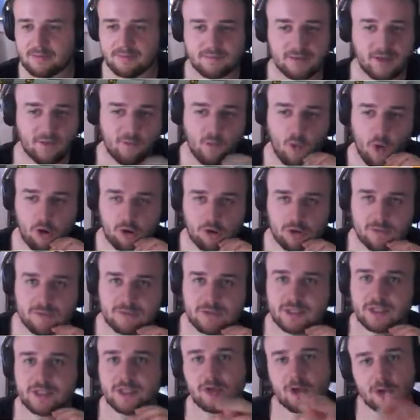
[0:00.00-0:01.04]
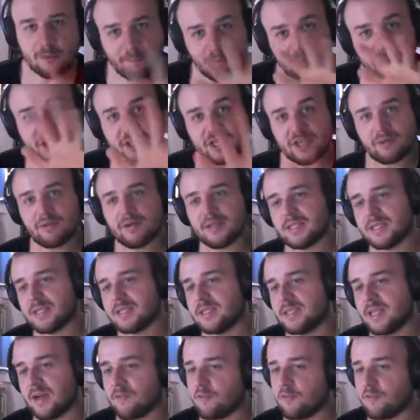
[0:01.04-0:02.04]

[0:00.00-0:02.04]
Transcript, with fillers: Da fuoco. Se ti colpisce questa ti dà